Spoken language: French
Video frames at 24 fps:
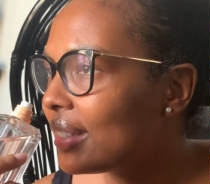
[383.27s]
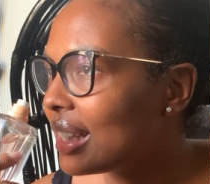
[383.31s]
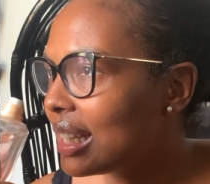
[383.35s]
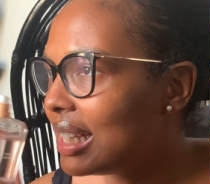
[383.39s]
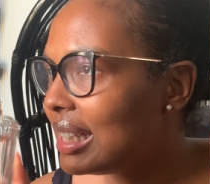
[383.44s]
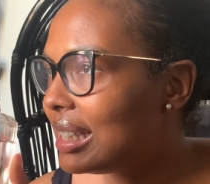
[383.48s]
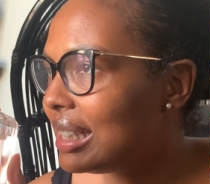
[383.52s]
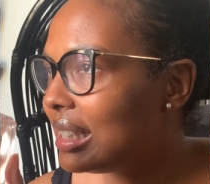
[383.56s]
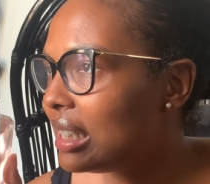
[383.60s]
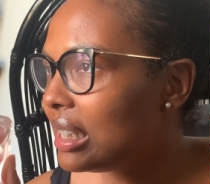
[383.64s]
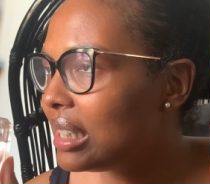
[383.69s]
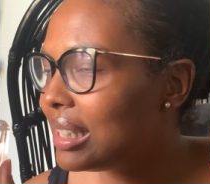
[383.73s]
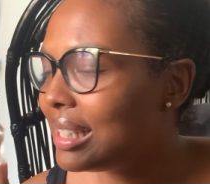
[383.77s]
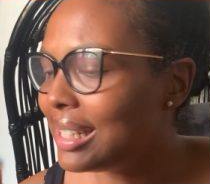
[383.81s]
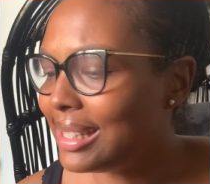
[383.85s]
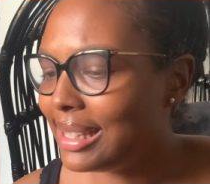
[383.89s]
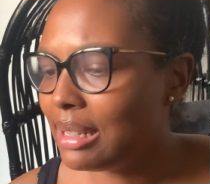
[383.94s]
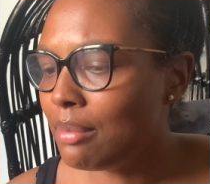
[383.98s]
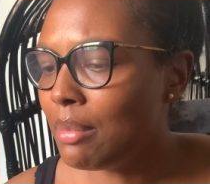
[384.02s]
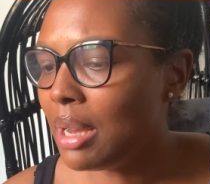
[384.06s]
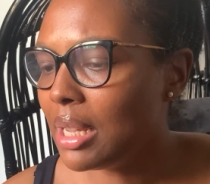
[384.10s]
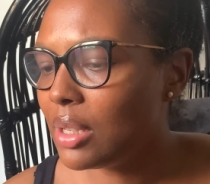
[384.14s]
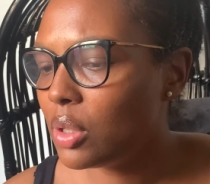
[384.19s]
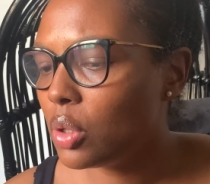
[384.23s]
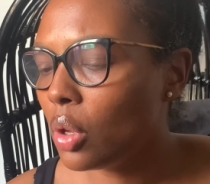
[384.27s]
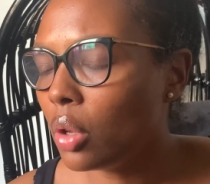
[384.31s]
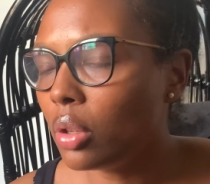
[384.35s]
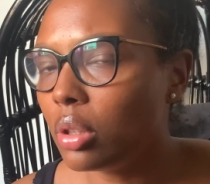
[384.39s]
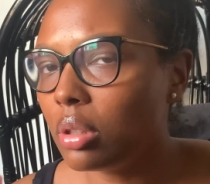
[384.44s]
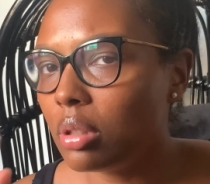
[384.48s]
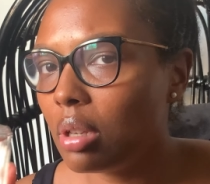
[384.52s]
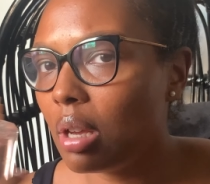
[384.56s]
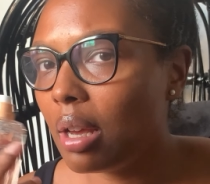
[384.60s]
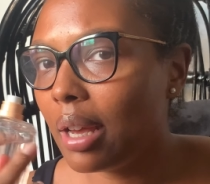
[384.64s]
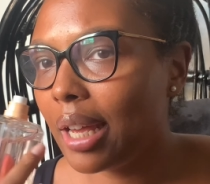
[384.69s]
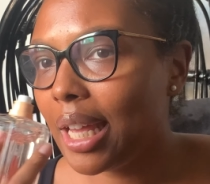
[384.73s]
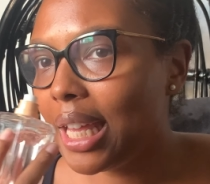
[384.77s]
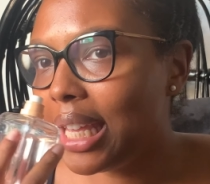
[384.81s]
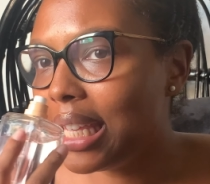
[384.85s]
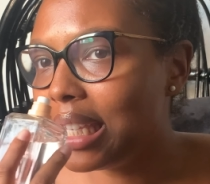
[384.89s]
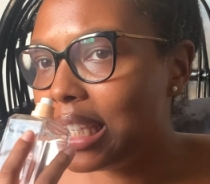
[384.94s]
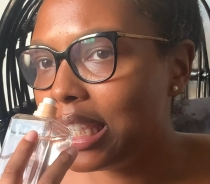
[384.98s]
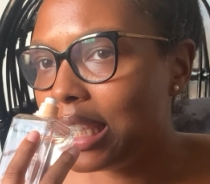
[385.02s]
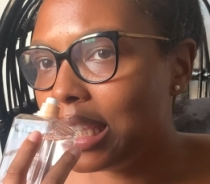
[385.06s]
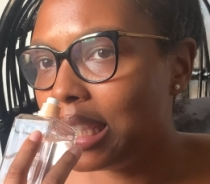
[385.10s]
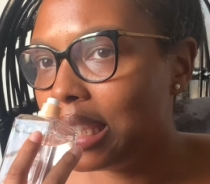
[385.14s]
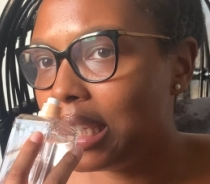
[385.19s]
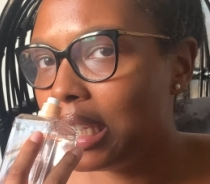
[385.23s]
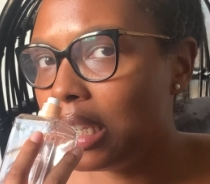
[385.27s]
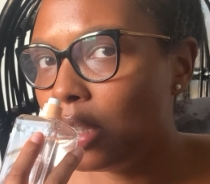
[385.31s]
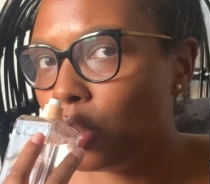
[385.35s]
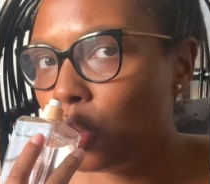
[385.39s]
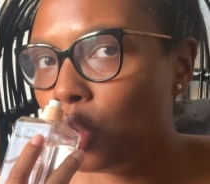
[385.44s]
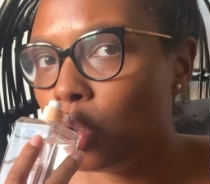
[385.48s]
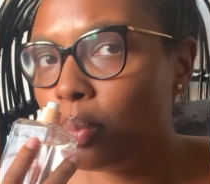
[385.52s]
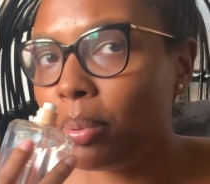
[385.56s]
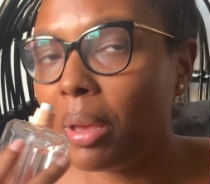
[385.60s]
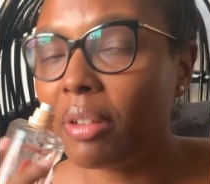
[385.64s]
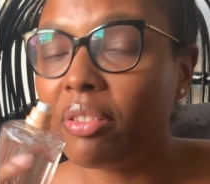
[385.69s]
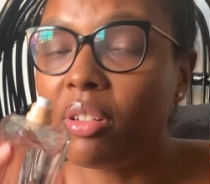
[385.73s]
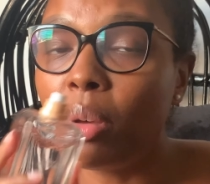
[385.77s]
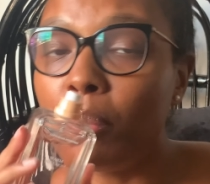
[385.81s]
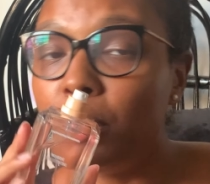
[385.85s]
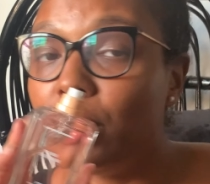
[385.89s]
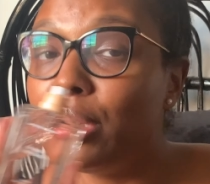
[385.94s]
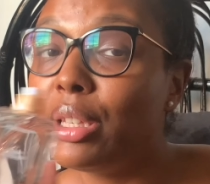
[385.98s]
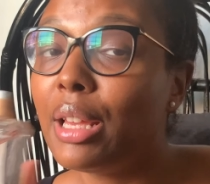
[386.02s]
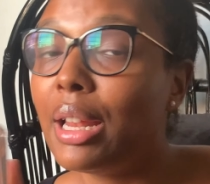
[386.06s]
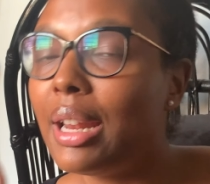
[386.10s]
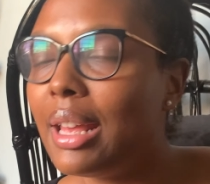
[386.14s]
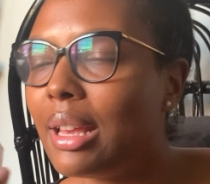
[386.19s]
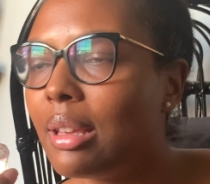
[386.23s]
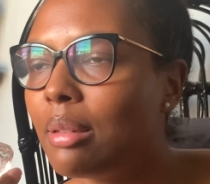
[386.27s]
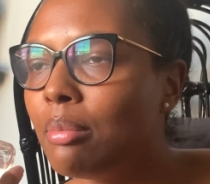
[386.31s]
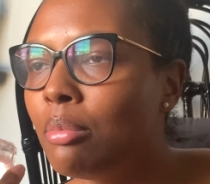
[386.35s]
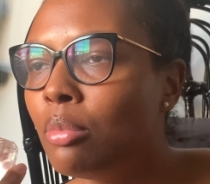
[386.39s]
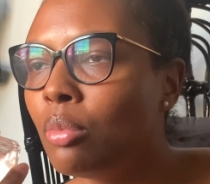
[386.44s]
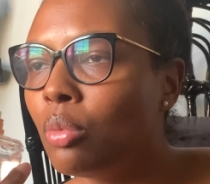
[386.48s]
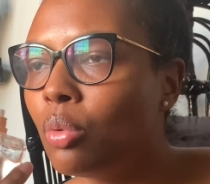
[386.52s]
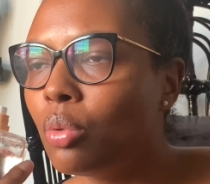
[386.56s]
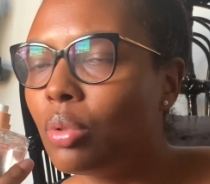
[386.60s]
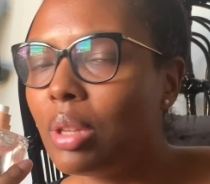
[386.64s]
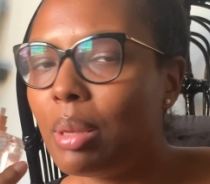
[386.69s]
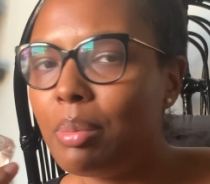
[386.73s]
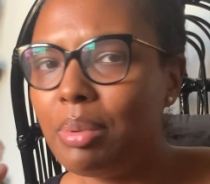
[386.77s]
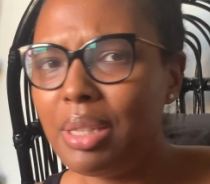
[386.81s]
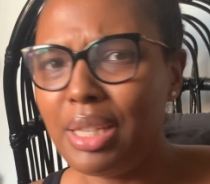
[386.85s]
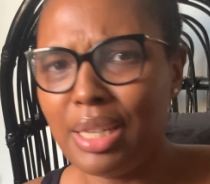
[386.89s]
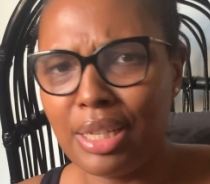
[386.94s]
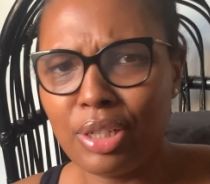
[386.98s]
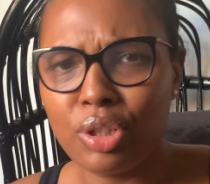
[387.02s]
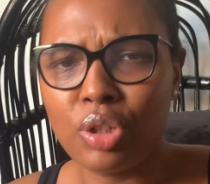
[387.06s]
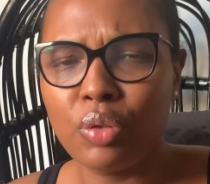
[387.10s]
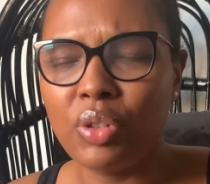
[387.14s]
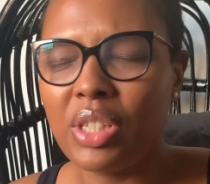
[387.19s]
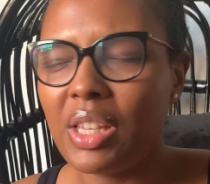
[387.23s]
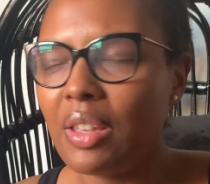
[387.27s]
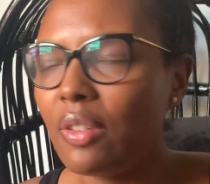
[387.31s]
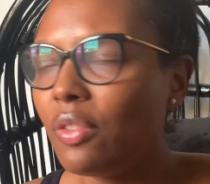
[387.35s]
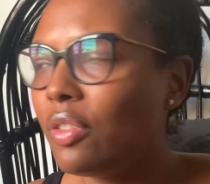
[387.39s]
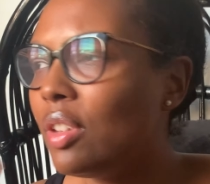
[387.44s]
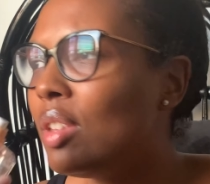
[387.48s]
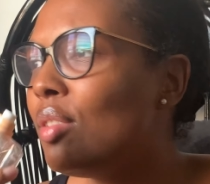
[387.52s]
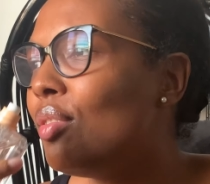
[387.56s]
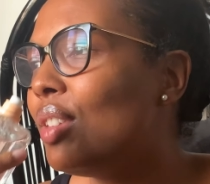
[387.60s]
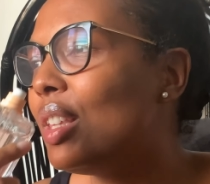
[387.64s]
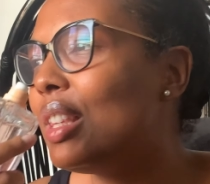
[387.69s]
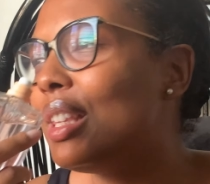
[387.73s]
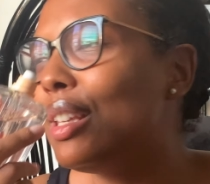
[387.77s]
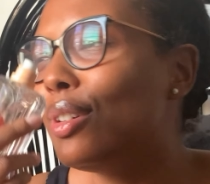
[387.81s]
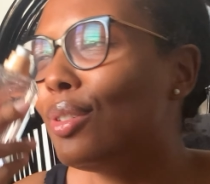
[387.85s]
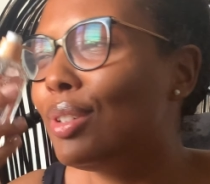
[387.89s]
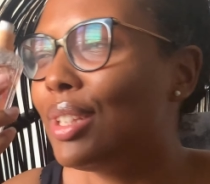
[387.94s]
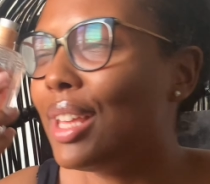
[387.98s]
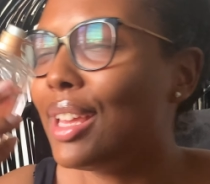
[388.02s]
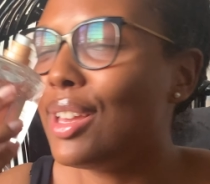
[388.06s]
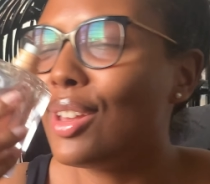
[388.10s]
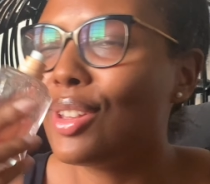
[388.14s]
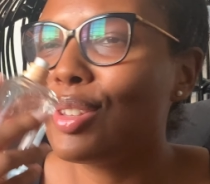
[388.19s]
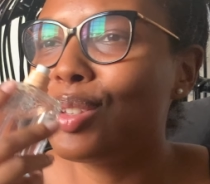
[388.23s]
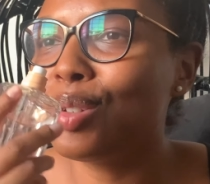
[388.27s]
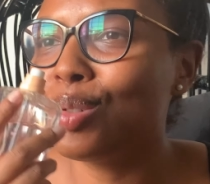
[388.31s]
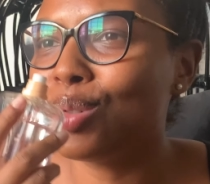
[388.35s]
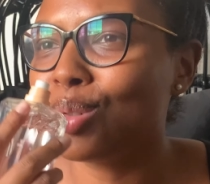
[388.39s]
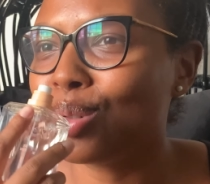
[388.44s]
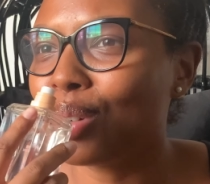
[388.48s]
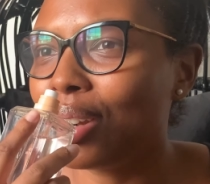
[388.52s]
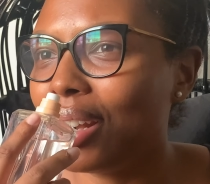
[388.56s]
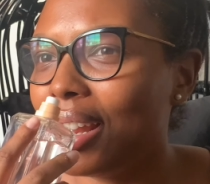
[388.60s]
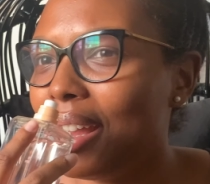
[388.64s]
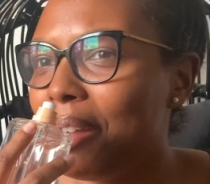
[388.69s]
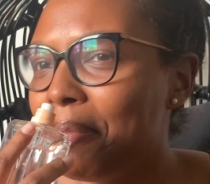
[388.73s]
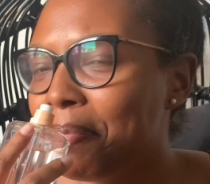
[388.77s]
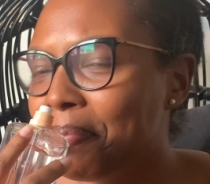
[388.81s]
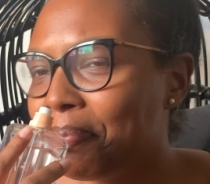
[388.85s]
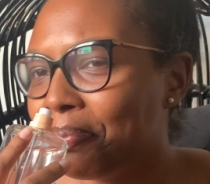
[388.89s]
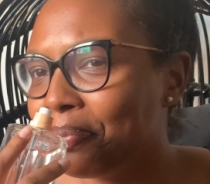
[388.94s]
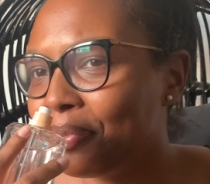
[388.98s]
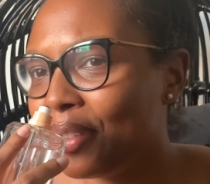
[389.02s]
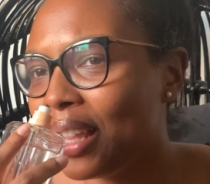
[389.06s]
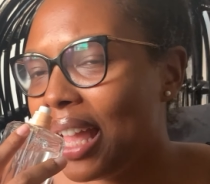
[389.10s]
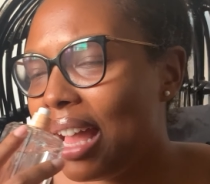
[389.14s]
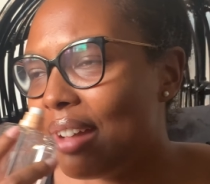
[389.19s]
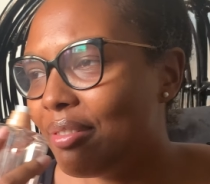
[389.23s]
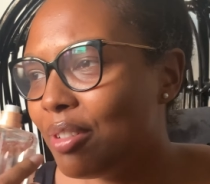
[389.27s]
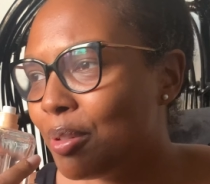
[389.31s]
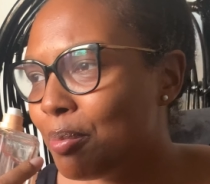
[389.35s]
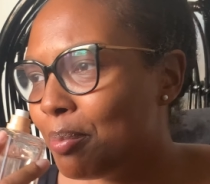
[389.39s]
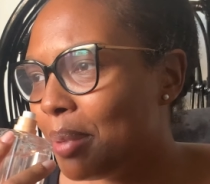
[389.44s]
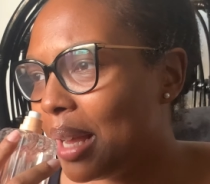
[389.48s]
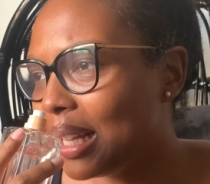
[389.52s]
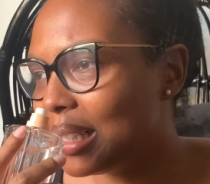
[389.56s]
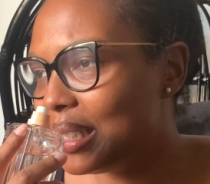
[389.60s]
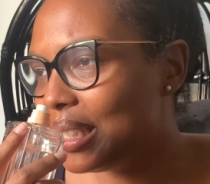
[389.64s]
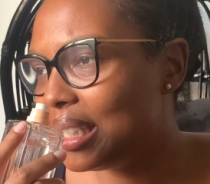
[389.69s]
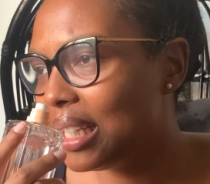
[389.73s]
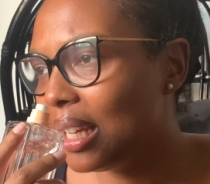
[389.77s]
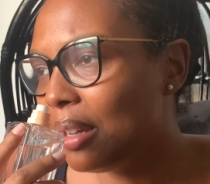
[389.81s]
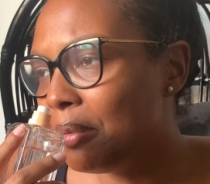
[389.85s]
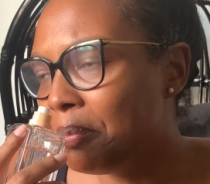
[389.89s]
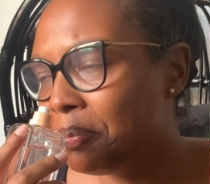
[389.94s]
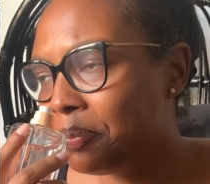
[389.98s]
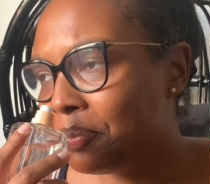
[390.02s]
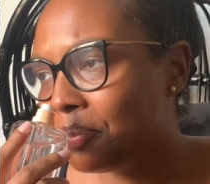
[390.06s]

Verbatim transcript: Et c'était ma senteur et c'était juste parfait. En plus elle avec mon avis et je vous avais fait une vidéo d'ailleurs ce jour-là avant de partir.